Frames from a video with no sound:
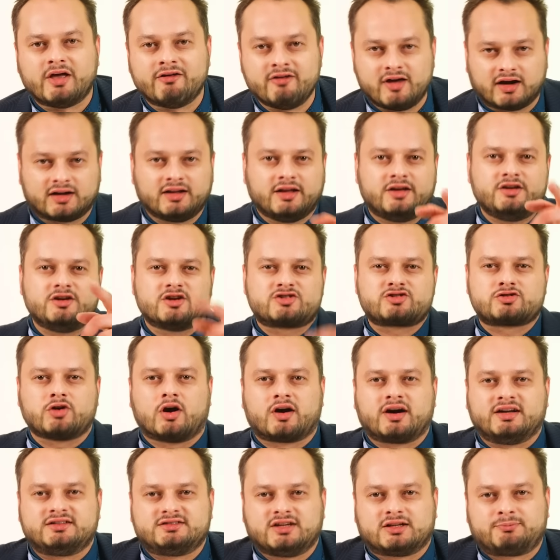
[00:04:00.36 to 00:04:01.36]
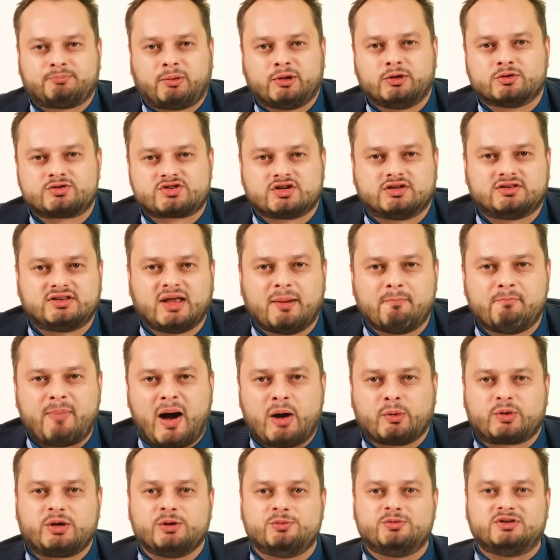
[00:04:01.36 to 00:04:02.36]
Наверное, еще хотят получить
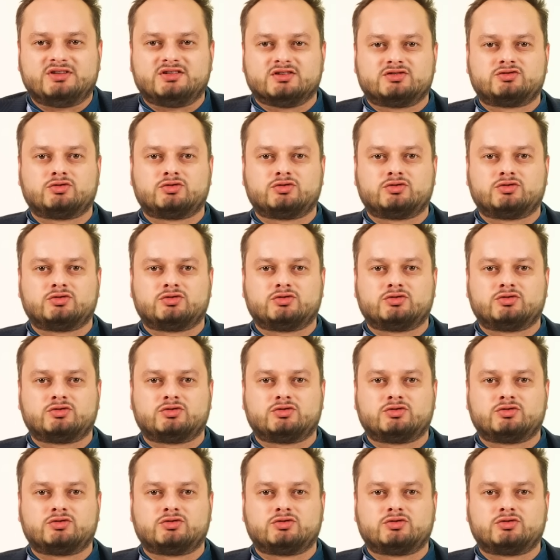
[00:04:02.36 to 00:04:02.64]
добавки в виде